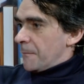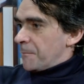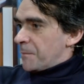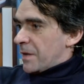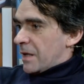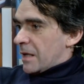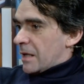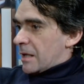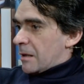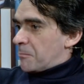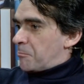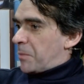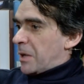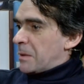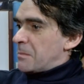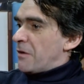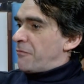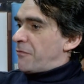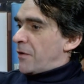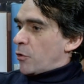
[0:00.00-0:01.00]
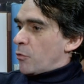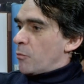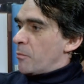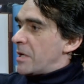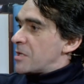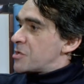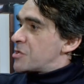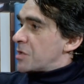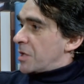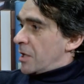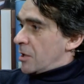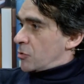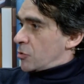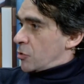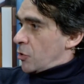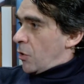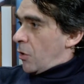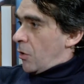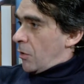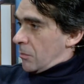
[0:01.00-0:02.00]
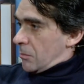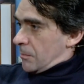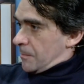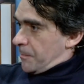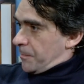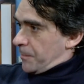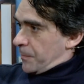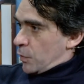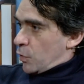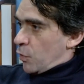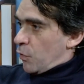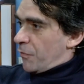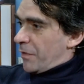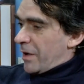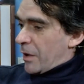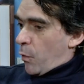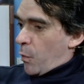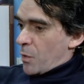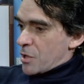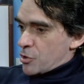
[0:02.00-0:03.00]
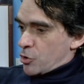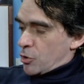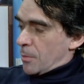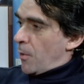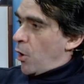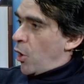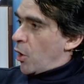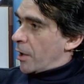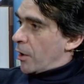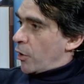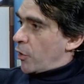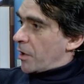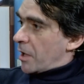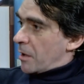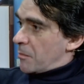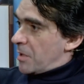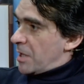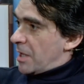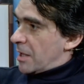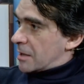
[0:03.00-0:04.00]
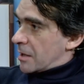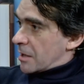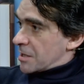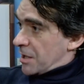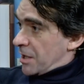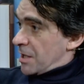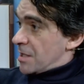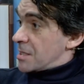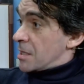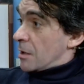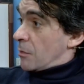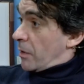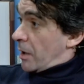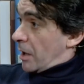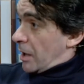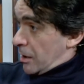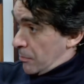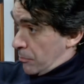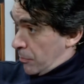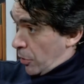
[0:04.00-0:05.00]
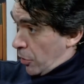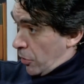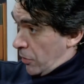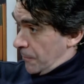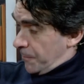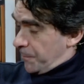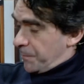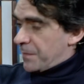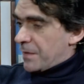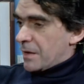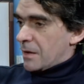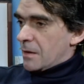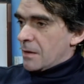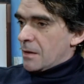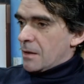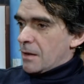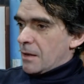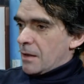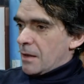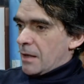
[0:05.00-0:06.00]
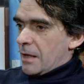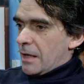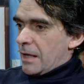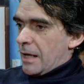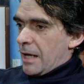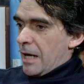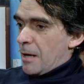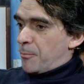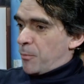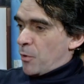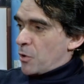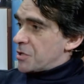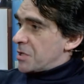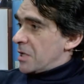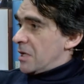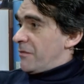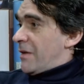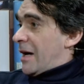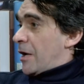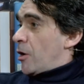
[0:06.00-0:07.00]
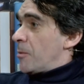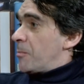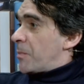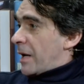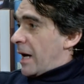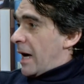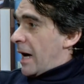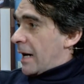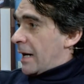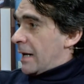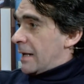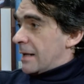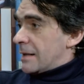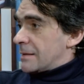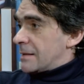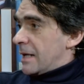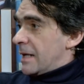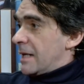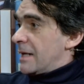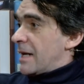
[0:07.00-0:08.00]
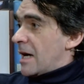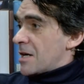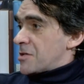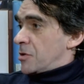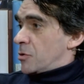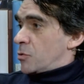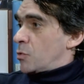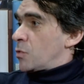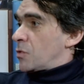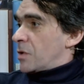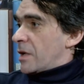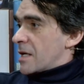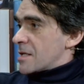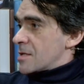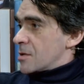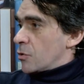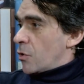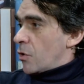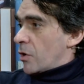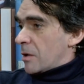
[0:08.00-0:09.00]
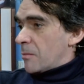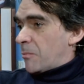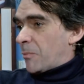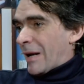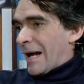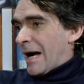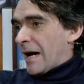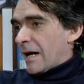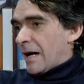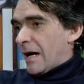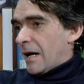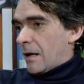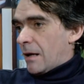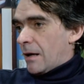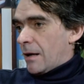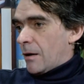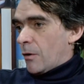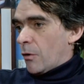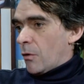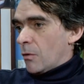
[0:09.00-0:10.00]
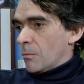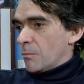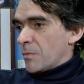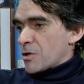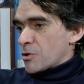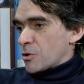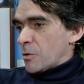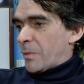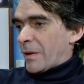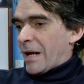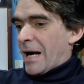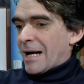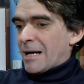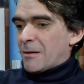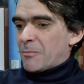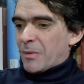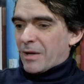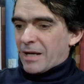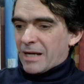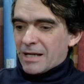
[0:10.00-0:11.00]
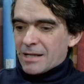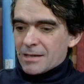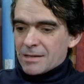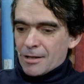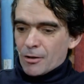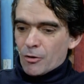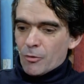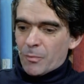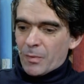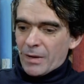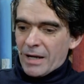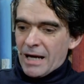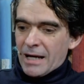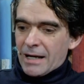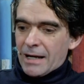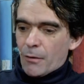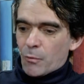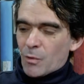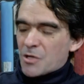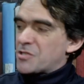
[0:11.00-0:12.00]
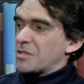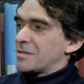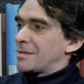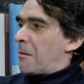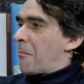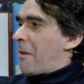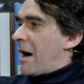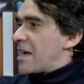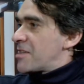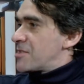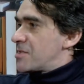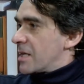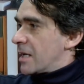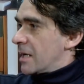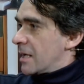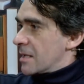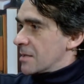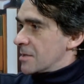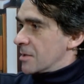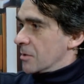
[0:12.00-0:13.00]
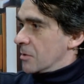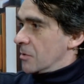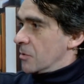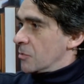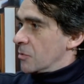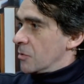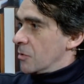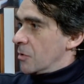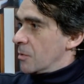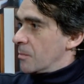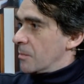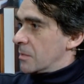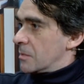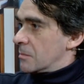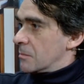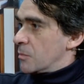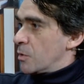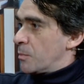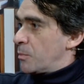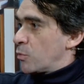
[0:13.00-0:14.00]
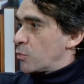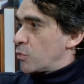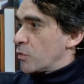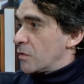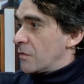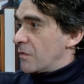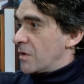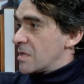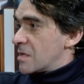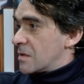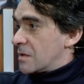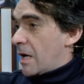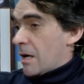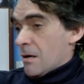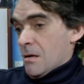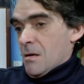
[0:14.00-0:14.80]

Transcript: e che prima fanno un bel giretto dove questo monaco eremita scrisse quel libro e poi se ne vanno a Praga e da lì nasce tutta la storia. Praga, eh, ho messo Praga perché ritengo Praga una città magica, secondo il mio punto di vista